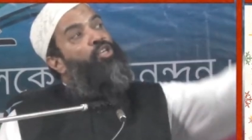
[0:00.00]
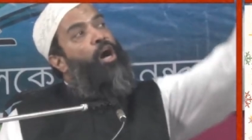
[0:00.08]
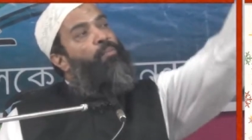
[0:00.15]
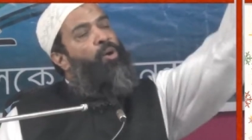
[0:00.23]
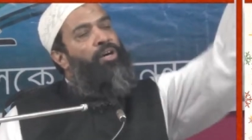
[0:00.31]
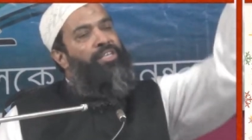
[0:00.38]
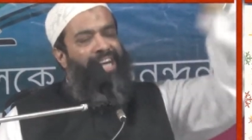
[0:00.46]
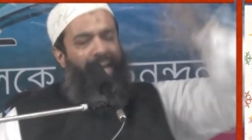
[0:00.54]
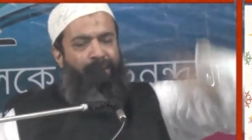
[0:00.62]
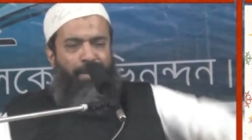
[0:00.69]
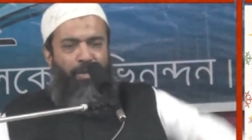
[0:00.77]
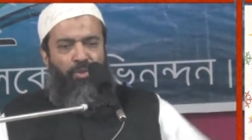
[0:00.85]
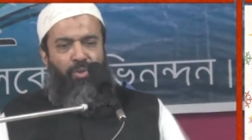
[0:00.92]
জমক
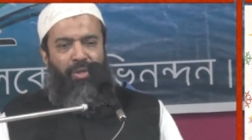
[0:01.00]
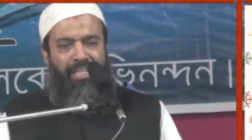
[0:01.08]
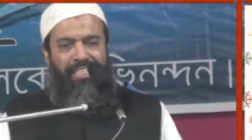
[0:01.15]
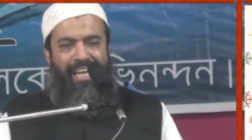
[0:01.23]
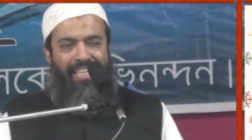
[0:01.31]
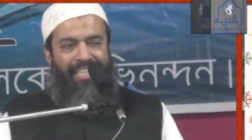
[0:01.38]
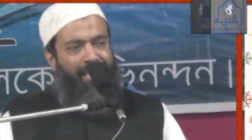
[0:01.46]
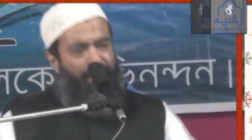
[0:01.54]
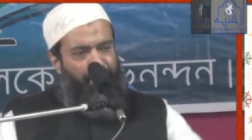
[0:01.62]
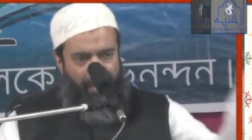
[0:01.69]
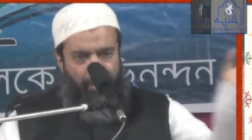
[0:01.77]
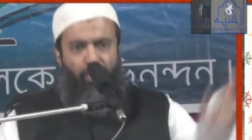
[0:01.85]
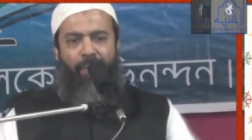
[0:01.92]
জায়গায় মানত করলে সারে তো
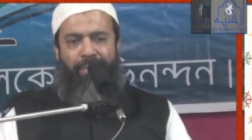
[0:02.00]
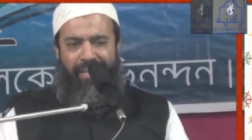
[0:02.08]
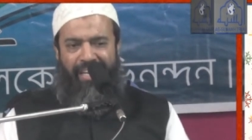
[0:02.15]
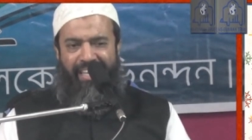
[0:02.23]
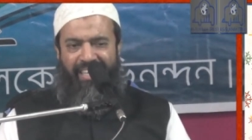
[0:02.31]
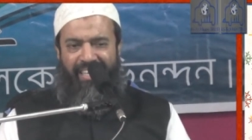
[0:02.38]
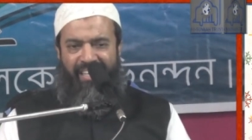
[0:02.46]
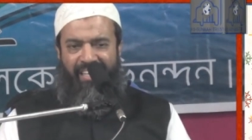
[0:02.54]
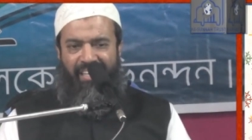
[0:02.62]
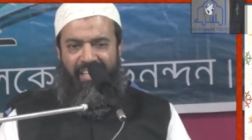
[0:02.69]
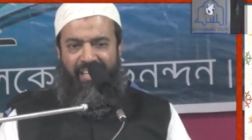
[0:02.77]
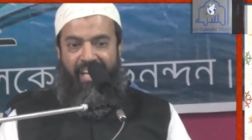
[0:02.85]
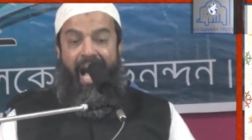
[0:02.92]
আপনি হিন্দু হবে নাকি
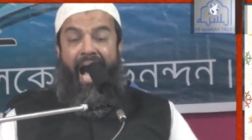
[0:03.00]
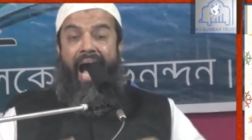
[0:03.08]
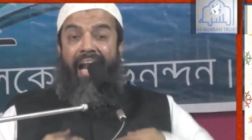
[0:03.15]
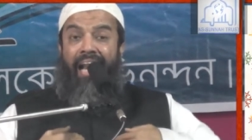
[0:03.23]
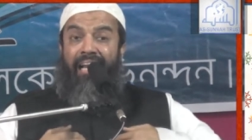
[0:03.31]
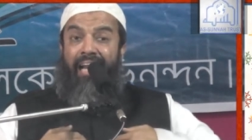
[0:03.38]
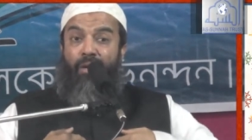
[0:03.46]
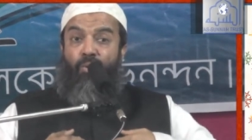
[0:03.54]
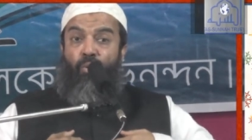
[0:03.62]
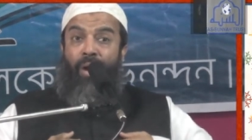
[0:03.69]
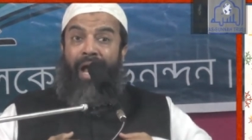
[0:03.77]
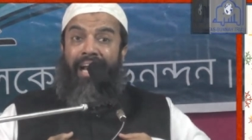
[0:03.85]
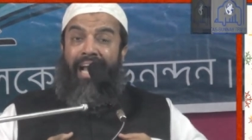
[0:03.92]
আর আল্লাহর
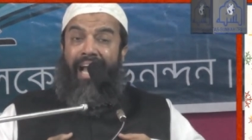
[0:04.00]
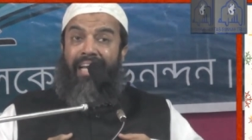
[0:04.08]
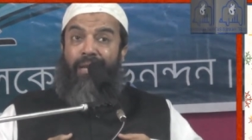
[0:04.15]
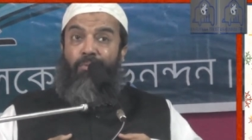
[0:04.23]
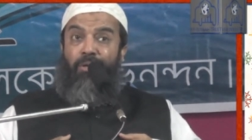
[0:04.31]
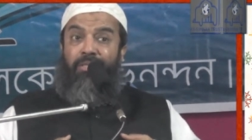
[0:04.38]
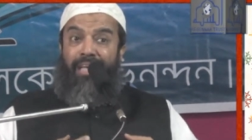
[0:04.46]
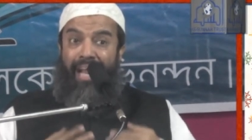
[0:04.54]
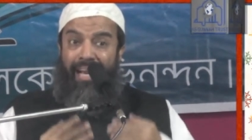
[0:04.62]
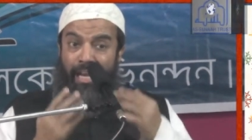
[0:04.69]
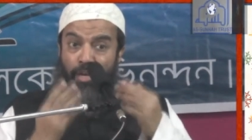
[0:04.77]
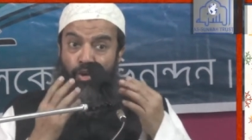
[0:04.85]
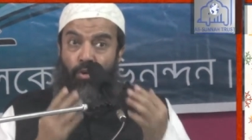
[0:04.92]
কোরআনে আল্লাহ বলছেন
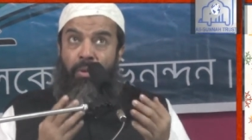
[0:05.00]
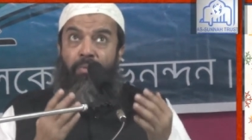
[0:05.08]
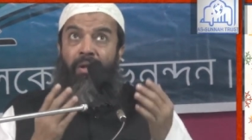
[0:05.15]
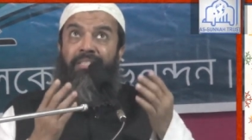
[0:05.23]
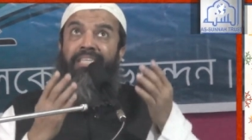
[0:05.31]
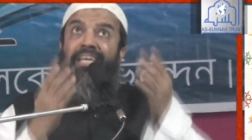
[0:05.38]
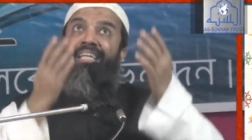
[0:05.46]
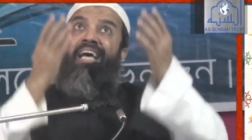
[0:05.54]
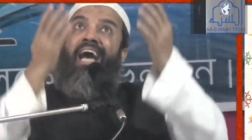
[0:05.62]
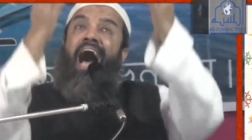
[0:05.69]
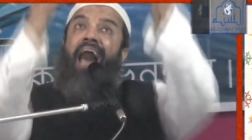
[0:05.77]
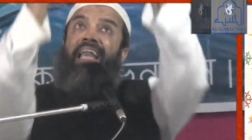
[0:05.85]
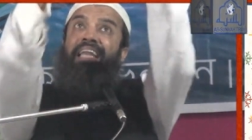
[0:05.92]
আল্লাহ নবী বলছেন
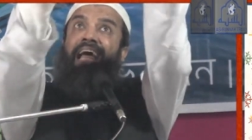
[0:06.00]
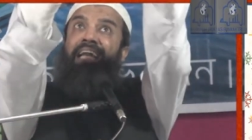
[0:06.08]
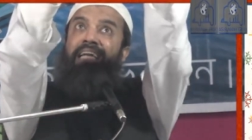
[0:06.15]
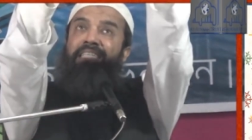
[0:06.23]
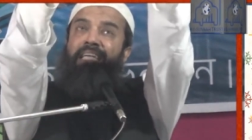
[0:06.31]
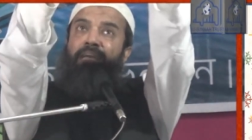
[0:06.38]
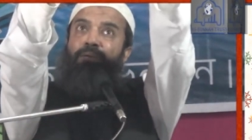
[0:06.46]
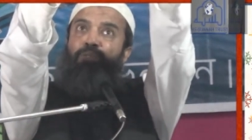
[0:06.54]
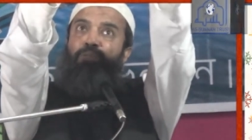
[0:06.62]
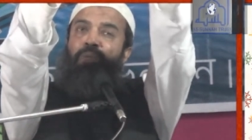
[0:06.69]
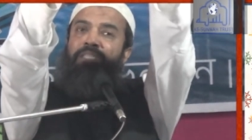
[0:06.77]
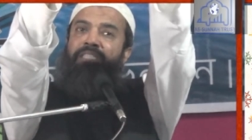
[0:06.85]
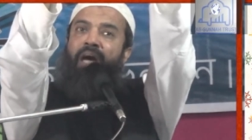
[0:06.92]
আল্লাহর কাছে নামাজ
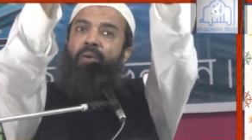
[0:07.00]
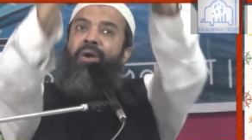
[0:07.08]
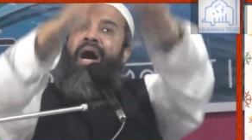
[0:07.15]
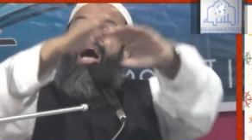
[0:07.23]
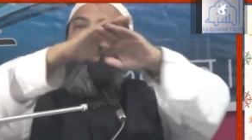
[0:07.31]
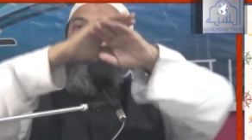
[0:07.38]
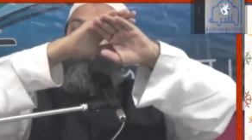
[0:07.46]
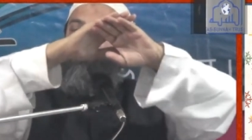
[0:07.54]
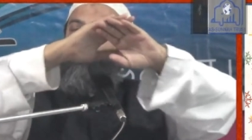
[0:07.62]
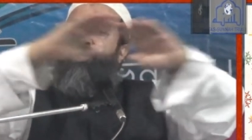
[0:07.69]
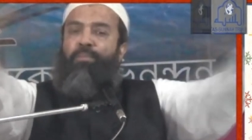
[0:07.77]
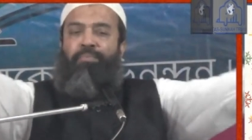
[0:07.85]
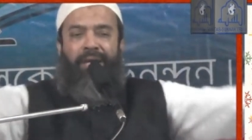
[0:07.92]
পড়ে চাও আল্লাহ তোমার
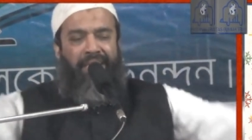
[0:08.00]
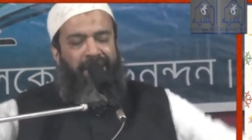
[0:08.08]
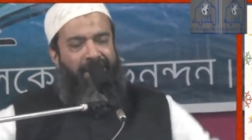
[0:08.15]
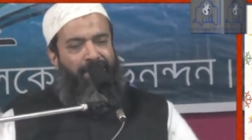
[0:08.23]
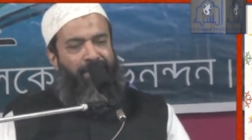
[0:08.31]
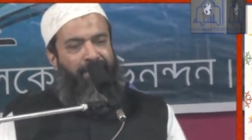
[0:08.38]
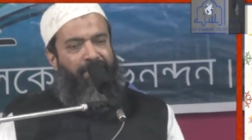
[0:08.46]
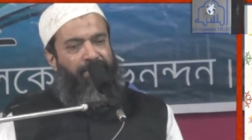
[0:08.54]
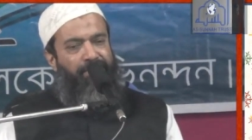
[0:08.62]
সব কাটিয়ে দেবে